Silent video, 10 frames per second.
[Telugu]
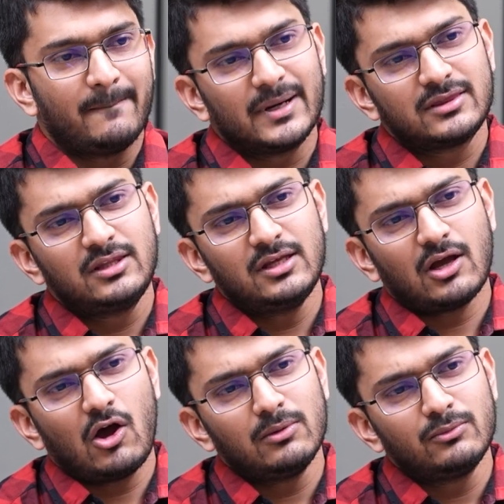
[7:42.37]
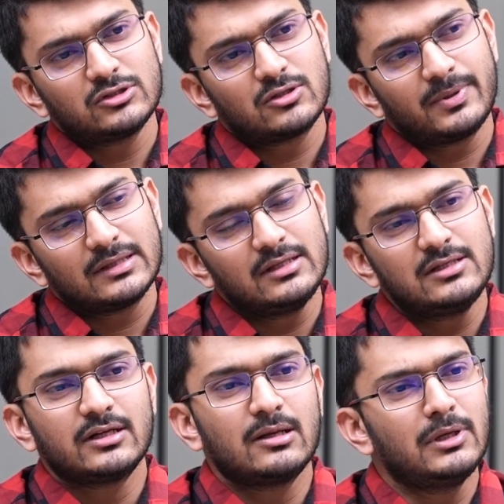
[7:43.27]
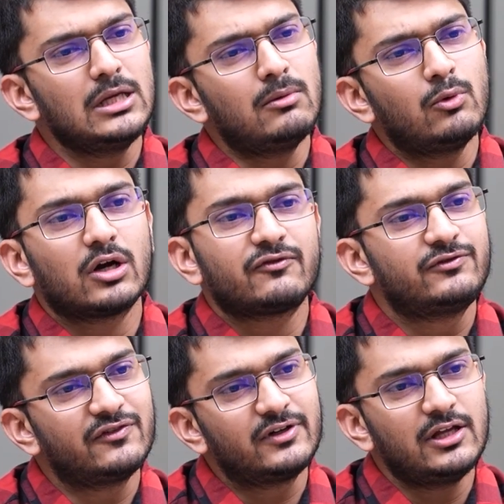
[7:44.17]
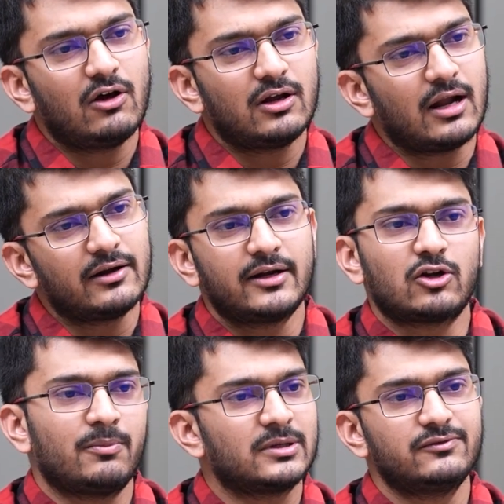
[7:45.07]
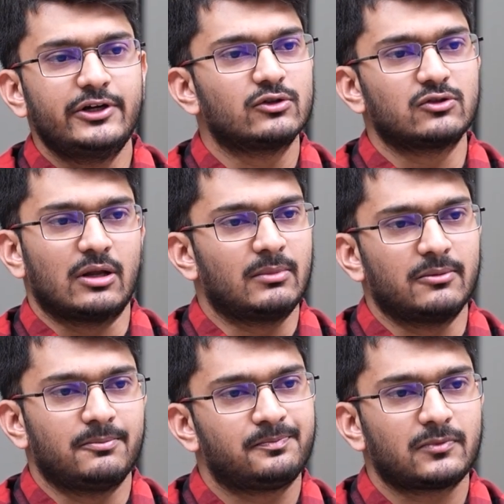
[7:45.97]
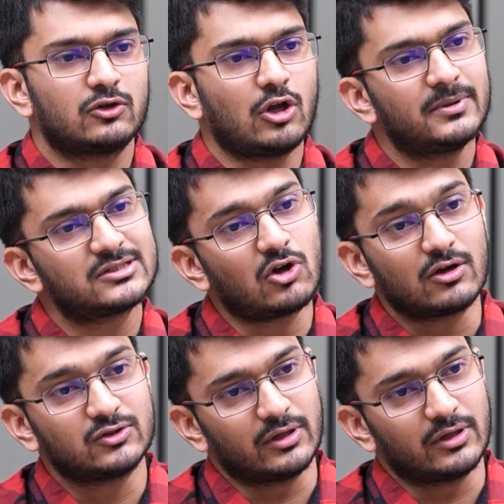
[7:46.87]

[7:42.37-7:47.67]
ప్రతి ఆల్మోస్ట్ ప్రతి ఇయర్కి మినిమం ఒక ఫిఫ్టీ ఆర్ హండ్రెడ్ టాపర్స్ వీడియోస్ ఉన్నాయి మేడం టాపర్స్ స్టాక్స్